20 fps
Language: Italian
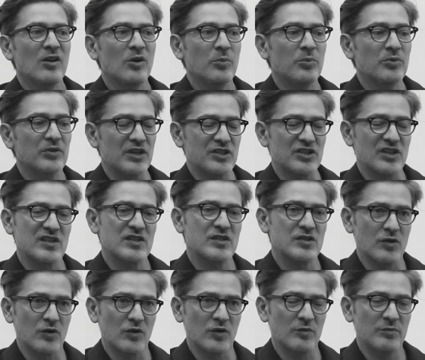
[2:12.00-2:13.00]
oppure ci
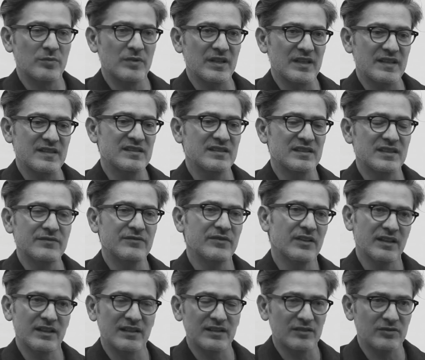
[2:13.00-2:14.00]
assorbe e si
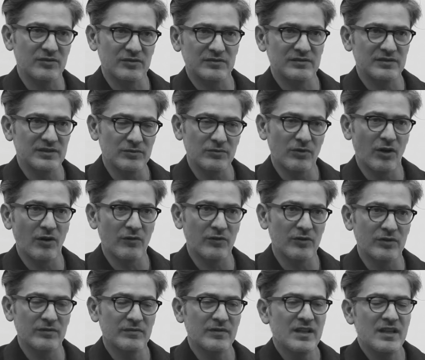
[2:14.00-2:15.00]
rifà di
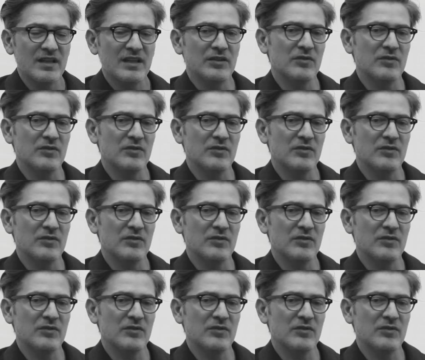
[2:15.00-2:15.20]
nuovo.